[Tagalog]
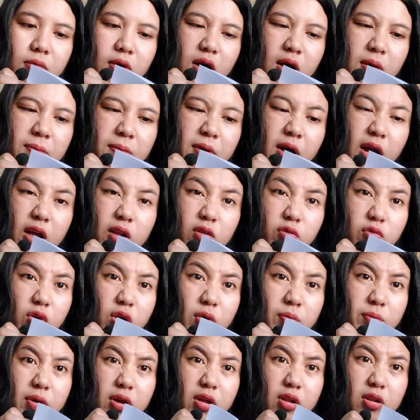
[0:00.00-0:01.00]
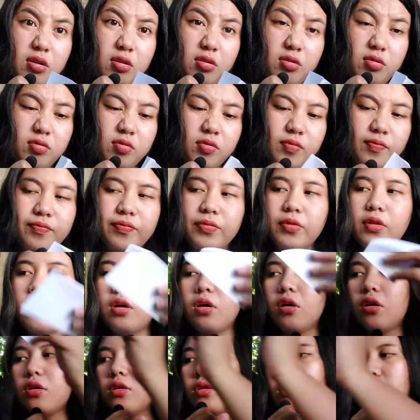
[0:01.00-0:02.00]
mga packet wifi no
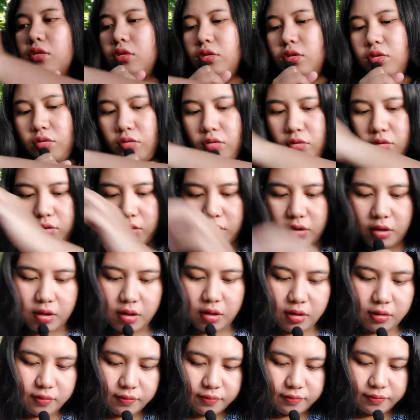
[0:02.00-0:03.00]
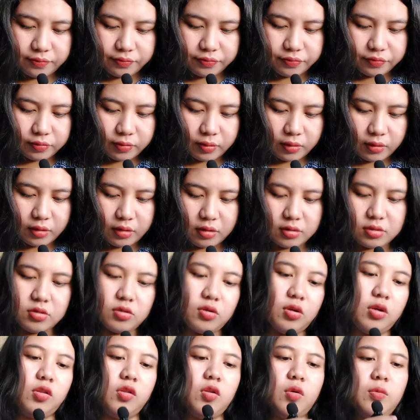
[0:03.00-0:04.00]
so okay na yan
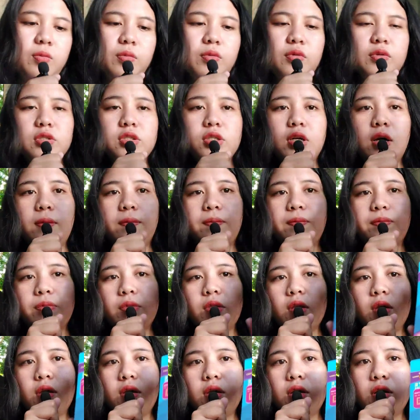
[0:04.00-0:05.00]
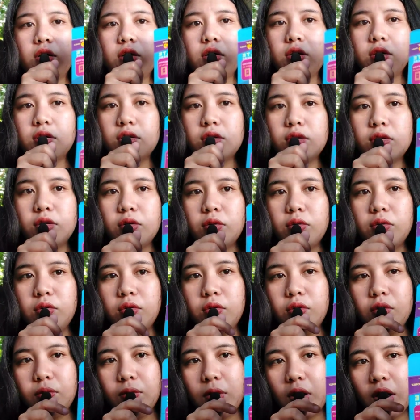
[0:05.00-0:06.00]
so ito po siya
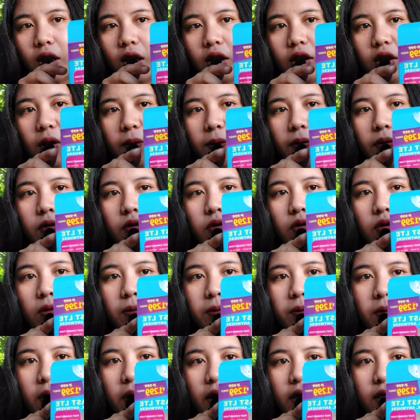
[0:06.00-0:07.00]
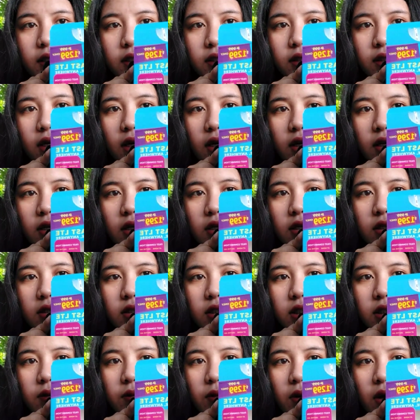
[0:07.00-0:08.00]
so nakikita po yung price niya
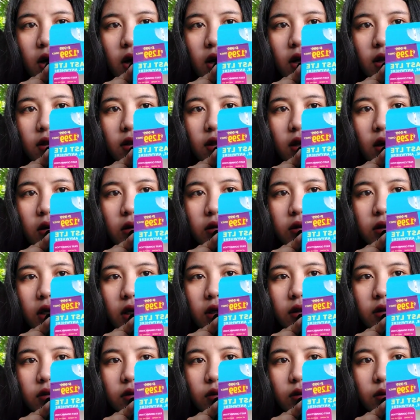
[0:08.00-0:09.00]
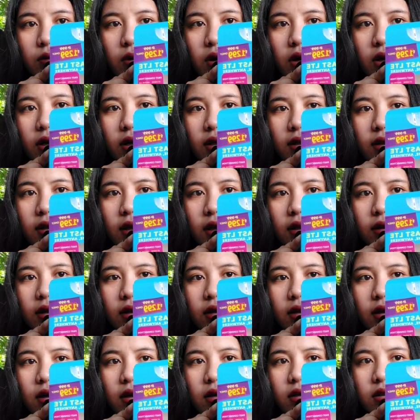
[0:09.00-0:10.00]
is 1,299
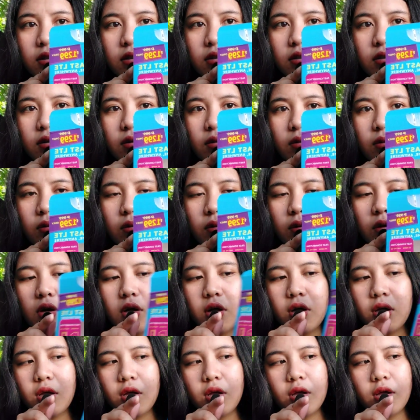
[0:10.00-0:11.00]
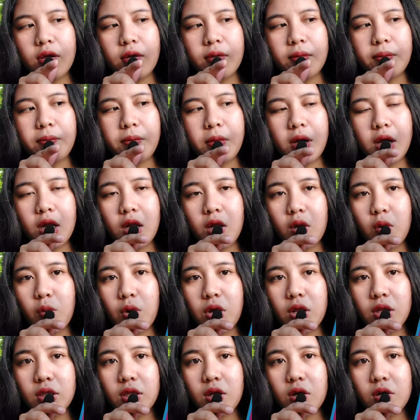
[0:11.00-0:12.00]
so bali
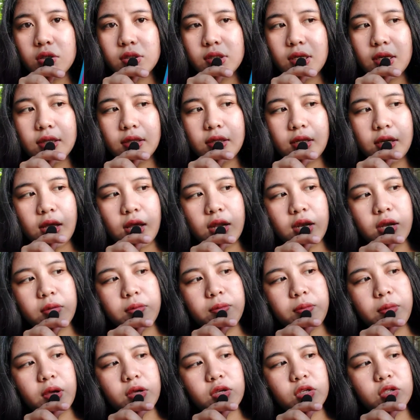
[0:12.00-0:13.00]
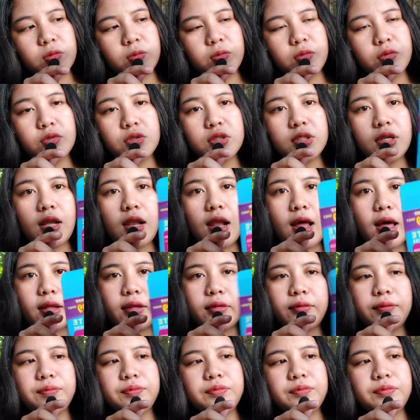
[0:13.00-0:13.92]
1,300 pesos po siya lahat